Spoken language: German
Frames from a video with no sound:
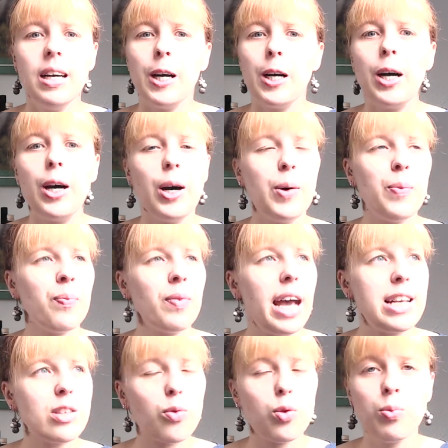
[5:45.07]
Ähm,
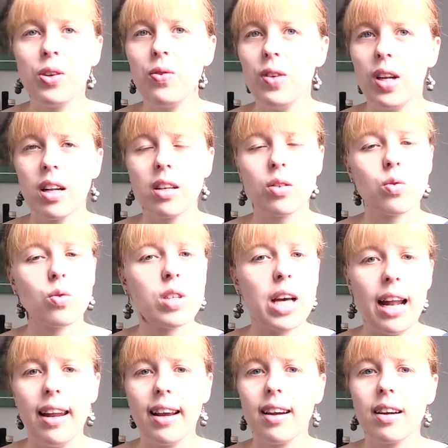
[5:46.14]
also für mich wieder eine total
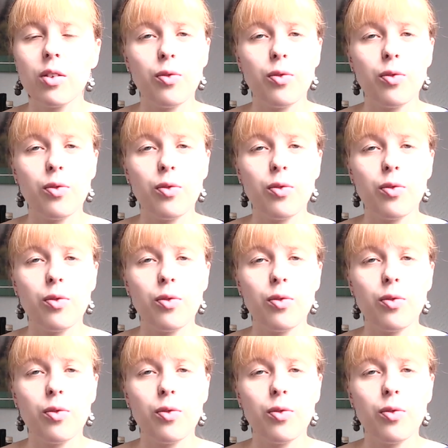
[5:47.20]
leckere